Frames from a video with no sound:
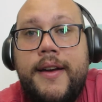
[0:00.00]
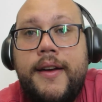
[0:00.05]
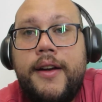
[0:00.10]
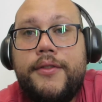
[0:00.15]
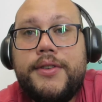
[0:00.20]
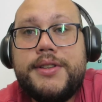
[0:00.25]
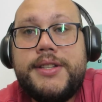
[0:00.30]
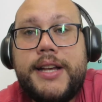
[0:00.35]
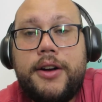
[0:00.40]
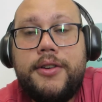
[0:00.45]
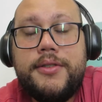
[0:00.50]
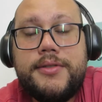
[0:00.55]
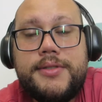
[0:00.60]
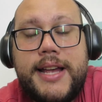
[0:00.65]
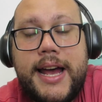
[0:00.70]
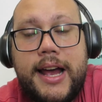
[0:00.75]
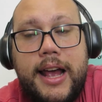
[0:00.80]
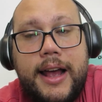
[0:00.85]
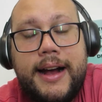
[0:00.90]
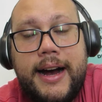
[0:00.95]
Você
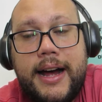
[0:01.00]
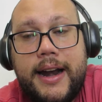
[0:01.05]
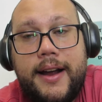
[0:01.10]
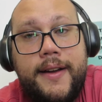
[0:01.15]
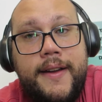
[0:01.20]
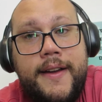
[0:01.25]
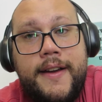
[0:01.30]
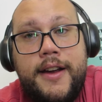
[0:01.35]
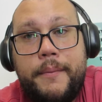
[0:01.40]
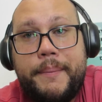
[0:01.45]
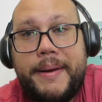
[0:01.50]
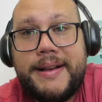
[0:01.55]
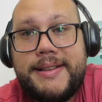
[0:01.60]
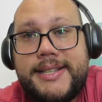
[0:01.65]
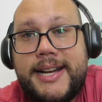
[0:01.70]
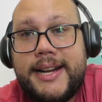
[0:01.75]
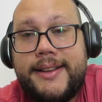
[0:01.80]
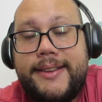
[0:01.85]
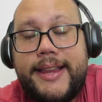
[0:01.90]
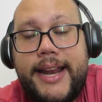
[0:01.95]
consegue, cara,
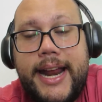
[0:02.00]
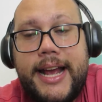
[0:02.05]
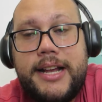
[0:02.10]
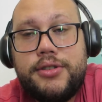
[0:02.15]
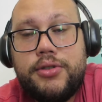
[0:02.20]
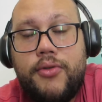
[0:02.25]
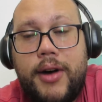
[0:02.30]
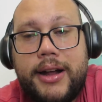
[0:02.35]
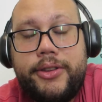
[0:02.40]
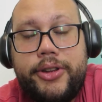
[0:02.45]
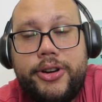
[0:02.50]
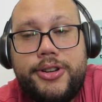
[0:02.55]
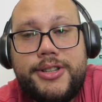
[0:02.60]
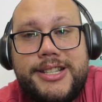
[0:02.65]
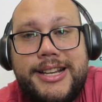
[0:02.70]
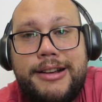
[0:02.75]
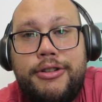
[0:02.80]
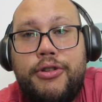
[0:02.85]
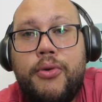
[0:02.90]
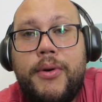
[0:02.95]
passar 3, 4,
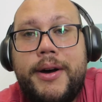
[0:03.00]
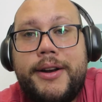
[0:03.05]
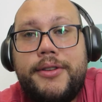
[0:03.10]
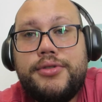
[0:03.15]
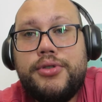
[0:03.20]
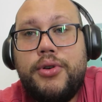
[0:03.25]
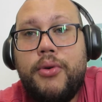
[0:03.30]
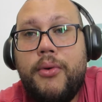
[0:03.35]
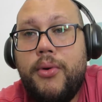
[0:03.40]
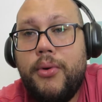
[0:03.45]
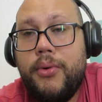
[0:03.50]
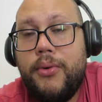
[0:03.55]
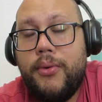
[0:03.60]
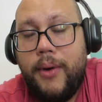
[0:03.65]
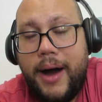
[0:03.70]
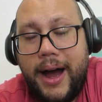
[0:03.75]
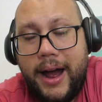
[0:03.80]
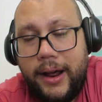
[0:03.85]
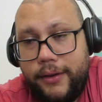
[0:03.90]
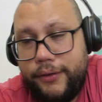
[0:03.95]
5 anos com
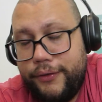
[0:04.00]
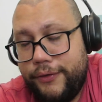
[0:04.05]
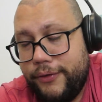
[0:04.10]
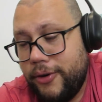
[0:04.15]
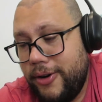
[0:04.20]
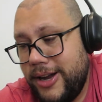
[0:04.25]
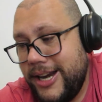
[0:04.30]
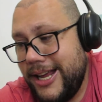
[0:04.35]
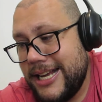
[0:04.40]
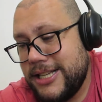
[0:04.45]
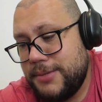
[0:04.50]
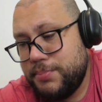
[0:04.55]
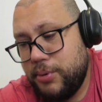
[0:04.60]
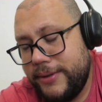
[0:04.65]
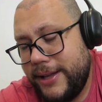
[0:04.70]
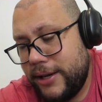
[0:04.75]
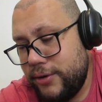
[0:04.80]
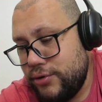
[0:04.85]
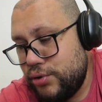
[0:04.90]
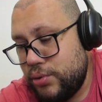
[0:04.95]
o iPhone
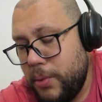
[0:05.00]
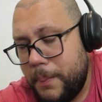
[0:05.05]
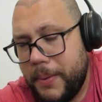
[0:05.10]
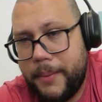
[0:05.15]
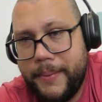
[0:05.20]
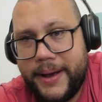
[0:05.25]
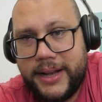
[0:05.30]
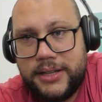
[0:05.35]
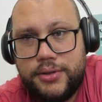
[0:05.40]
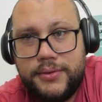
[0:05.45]
respondendo super bem.